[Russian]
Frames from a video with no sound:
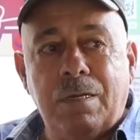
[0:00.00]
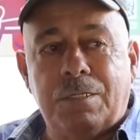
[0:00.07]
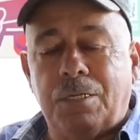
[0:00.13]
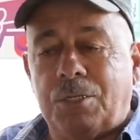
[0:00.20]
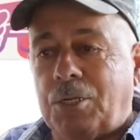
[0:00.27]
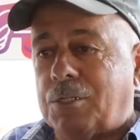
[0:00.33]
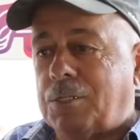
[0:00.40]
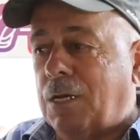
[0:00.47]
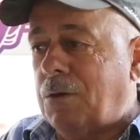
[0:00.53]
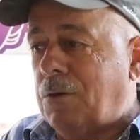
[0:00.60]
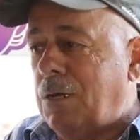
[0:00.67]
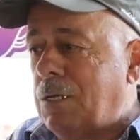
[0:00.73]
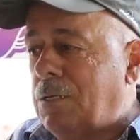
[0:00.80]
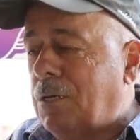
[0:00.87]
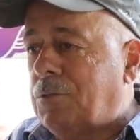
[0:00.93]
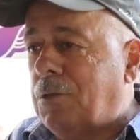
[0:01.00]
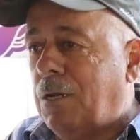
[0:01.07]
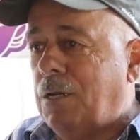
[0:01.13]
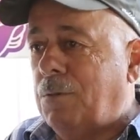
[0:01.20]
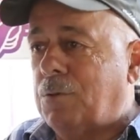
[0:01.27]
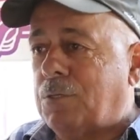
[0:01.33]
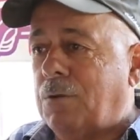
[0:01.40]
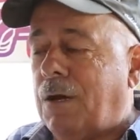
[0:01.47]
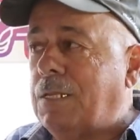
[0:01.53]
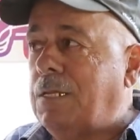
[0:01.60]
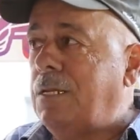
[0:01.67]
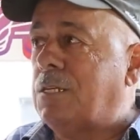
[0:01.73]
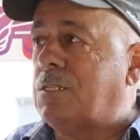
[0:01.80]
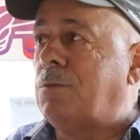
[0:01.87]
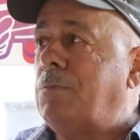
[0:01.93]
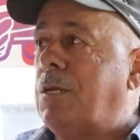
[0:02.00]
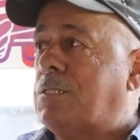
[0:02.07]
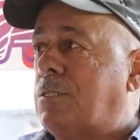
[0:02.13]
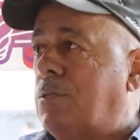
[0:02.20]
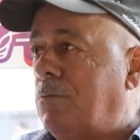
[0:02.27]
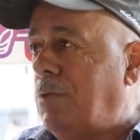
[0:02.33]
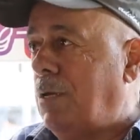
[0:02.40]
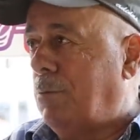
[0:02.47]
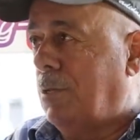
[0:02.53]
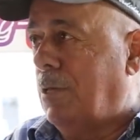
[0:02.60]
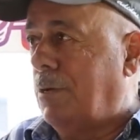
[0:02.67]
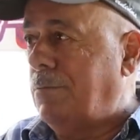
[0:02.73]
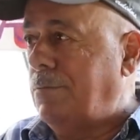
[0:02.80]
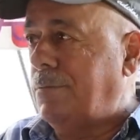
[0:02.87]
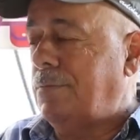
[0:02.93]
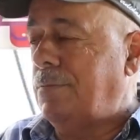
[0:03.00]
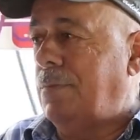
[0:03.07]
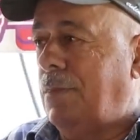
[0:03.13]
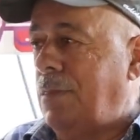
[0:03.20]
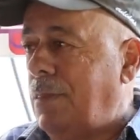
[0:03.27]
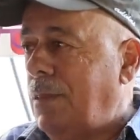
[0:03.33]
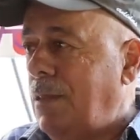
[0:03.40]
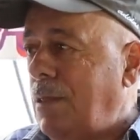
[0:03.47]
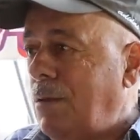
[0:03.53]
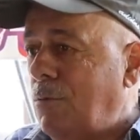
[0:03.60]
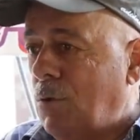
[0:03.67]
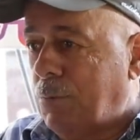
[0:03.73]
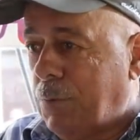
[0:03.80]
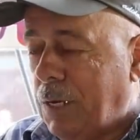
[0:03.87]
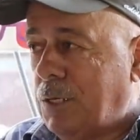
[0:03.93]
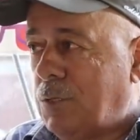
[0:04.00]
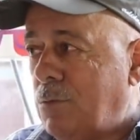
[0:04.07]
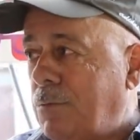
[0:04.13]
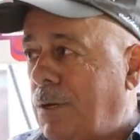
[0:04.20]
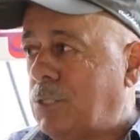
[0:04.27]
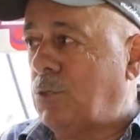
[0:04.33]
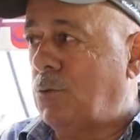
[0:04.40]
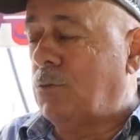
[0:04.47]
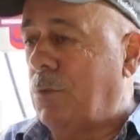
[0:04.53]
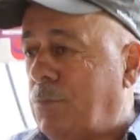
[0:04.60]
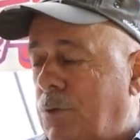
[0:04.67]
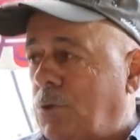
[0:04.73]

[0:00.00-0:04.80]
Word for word: Если честно говоря, этих троллейбусов 11 месяцев не было. Вот по этому маршруту.